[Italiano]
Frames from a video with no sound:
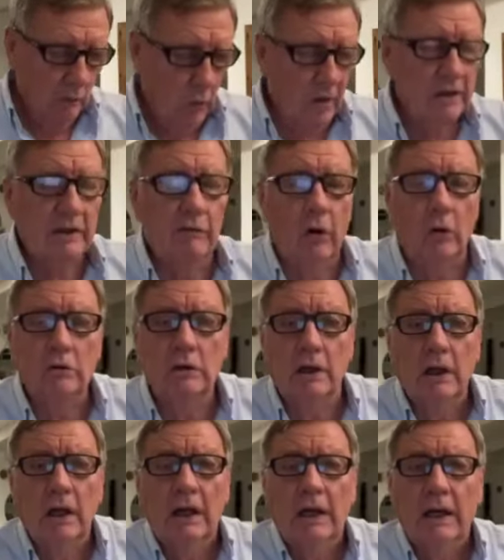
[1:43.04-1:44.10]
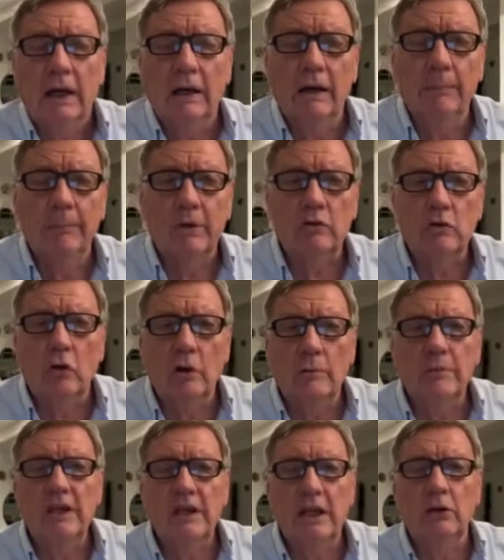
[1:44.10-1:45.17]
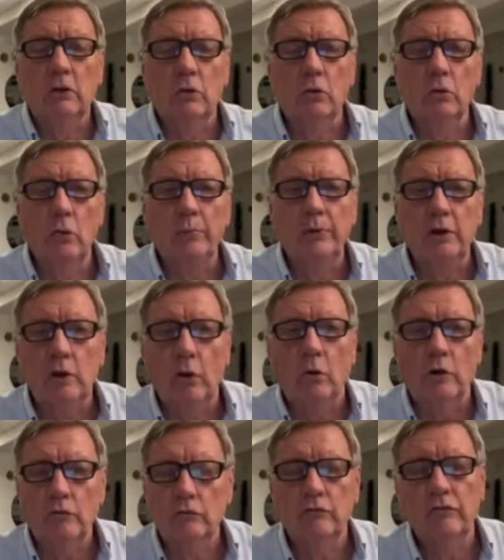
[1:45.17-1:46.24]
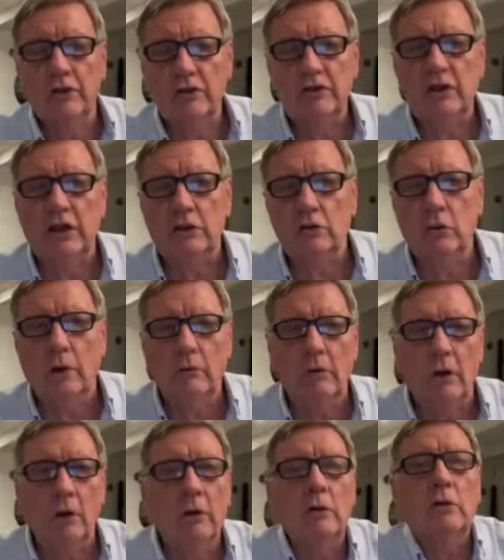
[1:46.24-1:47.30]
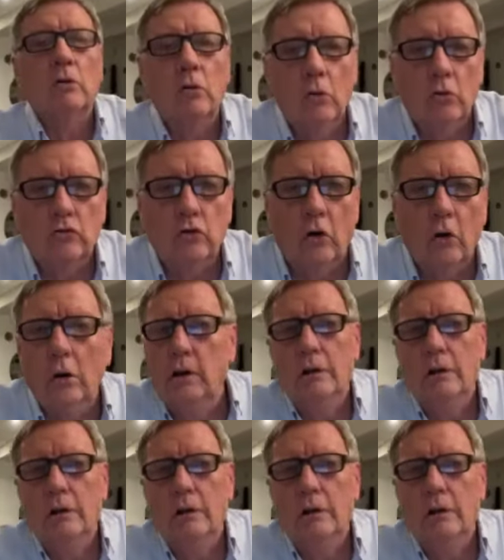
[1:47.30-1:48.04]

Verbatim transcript: Quante volte eh, persone mi chiedono un'opinione su un versetto e quello io dico non lo so,